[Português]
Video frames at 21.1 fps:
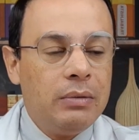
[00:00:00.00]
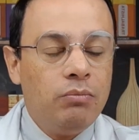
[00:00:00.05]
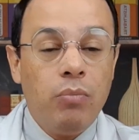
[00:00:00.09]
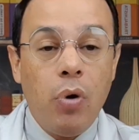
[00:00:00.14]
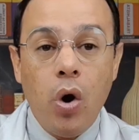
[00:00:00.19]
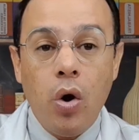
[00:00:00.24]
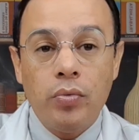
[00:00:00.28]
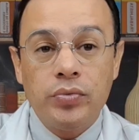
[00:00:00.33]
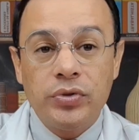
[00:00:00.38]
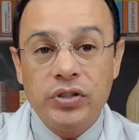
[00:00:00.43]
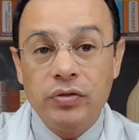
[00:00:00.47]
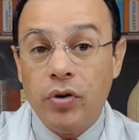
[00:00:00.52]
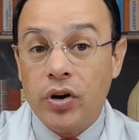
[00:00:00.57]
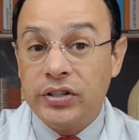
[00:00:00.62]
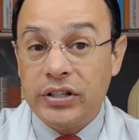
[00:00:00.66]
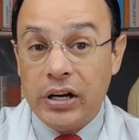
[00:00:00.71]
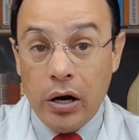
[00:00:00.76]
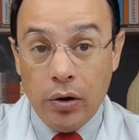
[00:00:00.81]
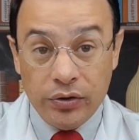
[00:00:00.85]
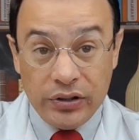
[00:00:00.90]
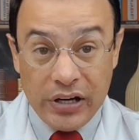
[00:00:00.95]
Bom, se
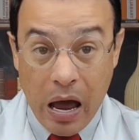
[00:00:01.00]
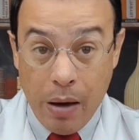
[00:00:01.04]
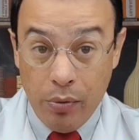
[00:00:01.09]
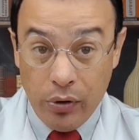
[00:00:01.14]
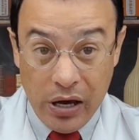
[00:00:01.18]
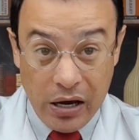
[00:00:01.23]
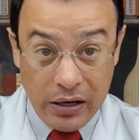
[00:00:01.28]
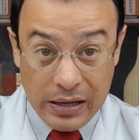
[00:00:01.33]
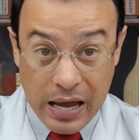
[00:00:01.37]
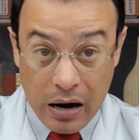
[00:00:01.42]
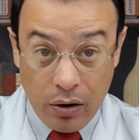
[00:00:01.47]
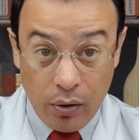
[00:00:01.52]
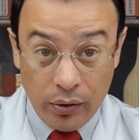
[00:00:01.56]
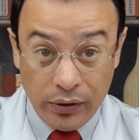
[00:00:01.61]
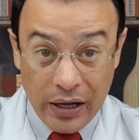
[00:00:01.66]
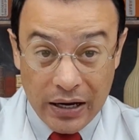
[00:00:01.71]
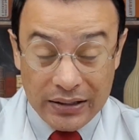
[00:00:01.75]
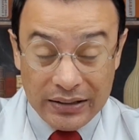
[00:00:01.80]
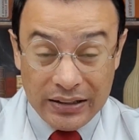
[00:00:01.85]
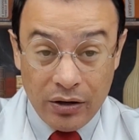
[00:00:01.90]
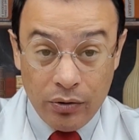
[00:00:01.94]
você não sabe o que está
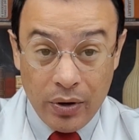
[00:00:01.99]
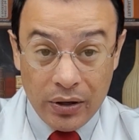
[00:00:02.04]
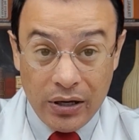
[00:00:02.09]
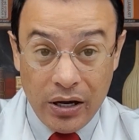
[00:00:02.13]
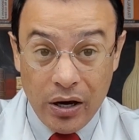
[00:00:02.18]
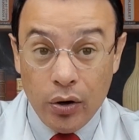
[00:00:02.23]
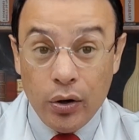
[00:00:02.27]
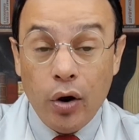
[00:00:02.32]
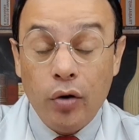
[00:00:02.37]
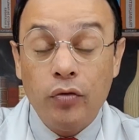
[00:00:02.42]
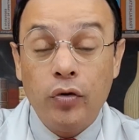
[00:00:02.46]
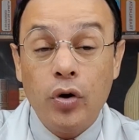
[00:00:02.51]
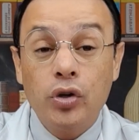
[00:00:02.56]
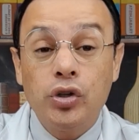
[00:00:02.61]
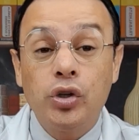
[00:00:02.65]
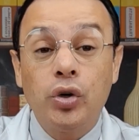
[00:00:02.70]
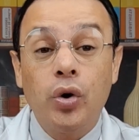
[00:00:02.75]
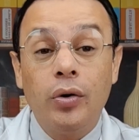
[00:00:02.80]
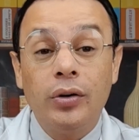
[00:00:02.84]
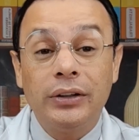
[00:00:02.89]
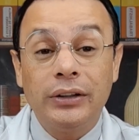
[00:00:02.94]
acontecendo aqui, eu não vou
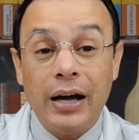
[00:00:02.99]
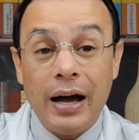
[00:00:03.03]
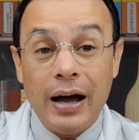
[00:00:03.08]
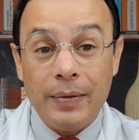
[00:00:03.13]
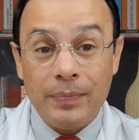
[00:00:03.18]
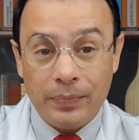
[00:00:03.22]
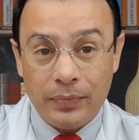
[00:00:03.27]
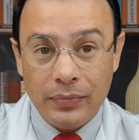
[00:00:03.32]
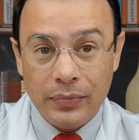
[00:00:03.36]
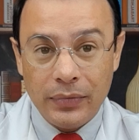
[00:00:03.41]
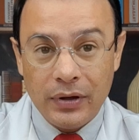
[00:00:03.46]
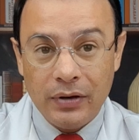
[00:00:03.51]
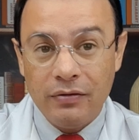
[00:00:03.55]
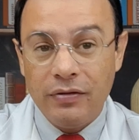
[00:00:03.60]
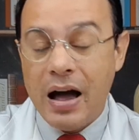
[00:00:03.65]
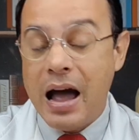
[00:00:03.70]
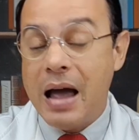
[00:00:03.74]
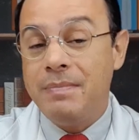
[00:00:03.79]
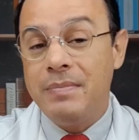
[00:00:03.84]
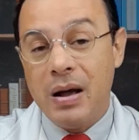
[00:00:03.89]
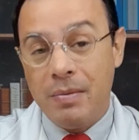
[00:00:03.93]
te contar.
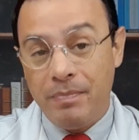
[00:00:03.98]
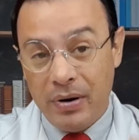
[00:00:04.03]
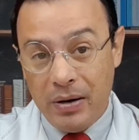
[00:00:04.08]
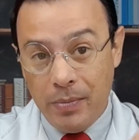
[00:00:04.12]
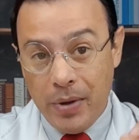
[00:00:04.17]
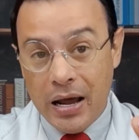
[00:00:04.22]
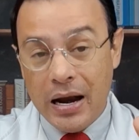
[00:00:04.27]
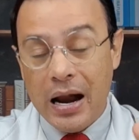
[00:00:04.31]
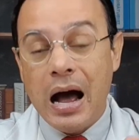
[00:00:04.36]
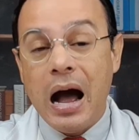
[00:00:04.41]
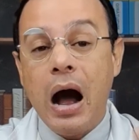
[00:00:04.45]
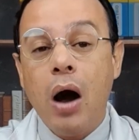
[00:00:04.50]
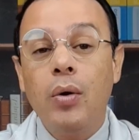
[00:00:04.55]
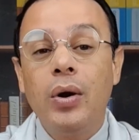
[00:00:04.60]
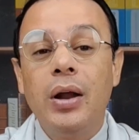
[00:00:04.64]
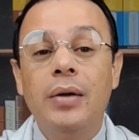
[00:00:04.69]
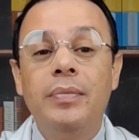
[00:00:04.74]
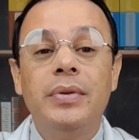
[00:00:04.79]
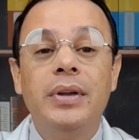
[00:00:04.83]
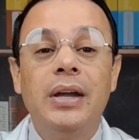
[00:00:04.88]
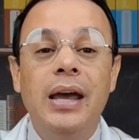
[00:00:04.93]
Vai na primeira
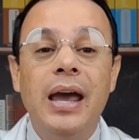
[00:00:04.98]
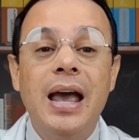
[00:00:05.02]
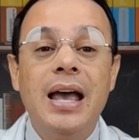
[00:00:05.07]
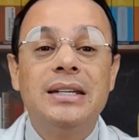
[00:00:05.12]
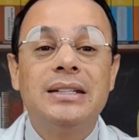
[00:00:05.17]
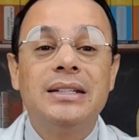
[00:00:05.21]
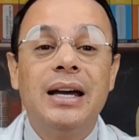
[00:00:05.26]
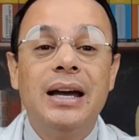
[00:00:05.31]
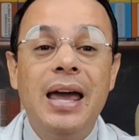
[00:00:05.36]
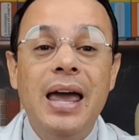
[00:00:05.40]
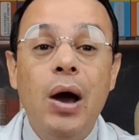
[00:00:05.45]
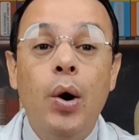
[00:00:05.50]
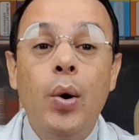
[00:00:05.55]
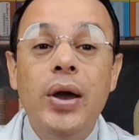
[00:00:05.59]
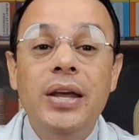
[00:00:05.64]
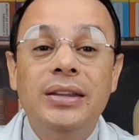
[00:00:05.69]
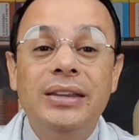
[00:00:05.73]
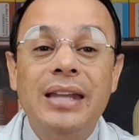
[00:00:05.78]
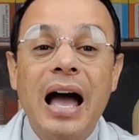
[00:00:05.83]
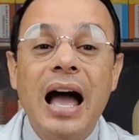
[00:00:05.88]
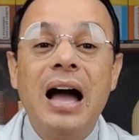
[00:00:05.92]
aula, essa é a
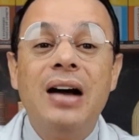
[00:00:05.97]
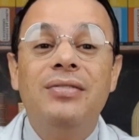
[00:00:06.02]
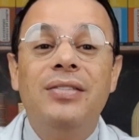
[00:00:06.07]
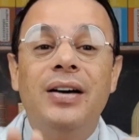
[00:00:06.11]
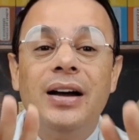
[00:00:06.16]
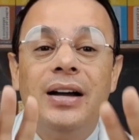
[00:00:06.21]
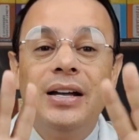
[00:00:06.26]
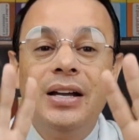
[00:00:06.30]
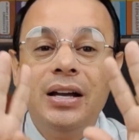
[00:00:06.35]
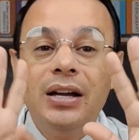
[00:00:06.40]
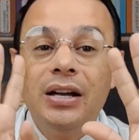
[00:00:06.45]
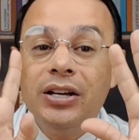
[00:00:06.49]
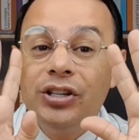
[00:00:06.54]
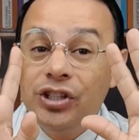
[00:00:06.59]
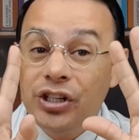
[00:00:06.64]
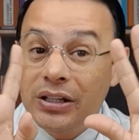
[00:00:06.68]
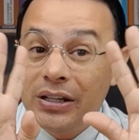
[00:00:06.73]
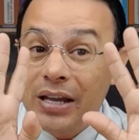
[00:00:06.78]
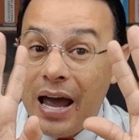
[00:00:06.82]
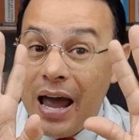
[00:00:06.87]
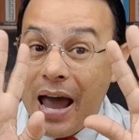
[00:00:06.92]
oitava
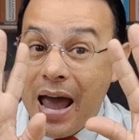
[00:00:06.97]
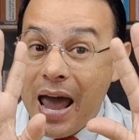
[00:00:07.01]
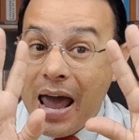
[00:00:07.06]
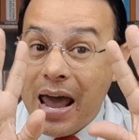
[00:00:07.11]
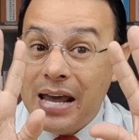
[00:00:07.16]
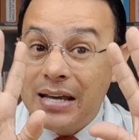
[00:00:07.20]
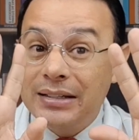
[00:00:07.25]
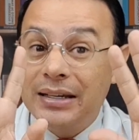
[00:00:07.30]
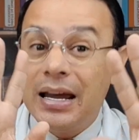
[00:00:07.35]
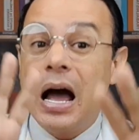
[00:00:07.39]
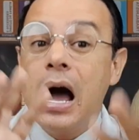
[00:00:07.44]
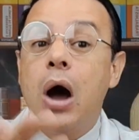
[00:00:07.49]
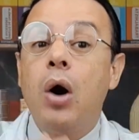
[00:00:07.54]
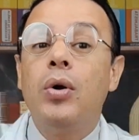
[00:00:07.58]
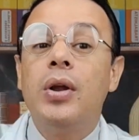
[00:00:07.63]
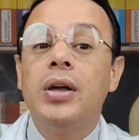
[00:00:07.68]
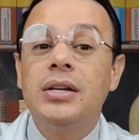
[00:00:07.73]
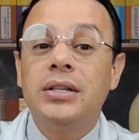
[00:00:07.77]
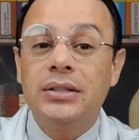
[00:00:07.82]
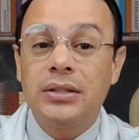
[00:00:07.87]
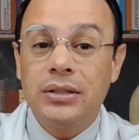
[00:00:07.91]
de 10
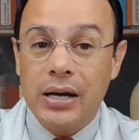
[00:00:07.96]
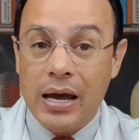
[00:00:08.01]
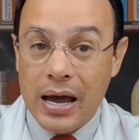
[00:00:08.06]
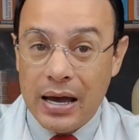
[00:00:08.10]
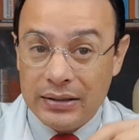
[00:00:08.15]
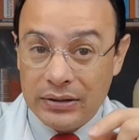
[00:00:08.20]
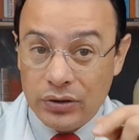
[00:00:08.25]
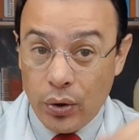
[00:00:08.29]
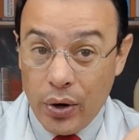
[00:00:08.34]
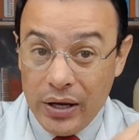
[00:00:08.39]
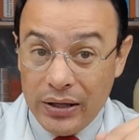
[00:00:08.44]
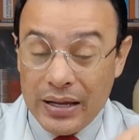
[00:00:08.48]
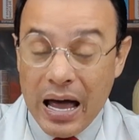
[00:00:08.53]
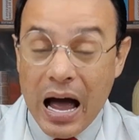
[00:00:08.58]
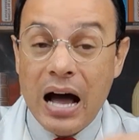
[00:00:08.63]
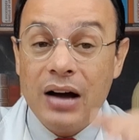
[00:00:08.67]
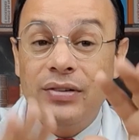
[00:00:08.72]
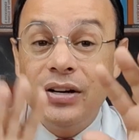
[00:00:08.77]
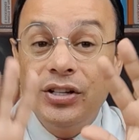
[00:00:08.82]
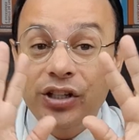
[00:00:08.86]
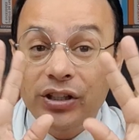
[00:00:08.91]
aulas, essa é a
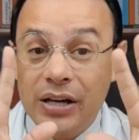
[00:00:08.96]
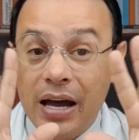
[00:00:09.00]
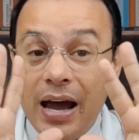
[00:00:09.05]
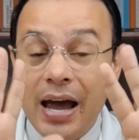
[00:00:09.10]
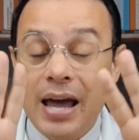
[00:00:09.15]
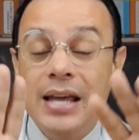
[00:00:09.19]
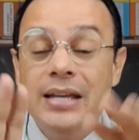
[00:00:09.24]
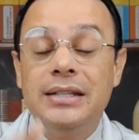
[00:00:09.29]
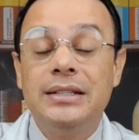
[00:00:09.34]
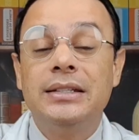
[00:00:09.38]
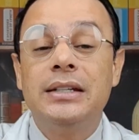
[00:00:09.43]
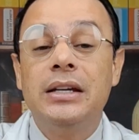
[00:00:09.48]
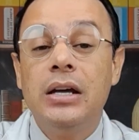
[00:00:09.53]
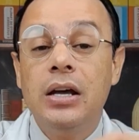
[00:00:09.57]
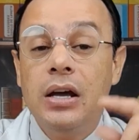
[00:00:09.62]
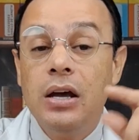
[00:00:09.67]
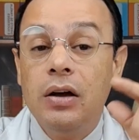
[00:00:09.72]
oitava de 10.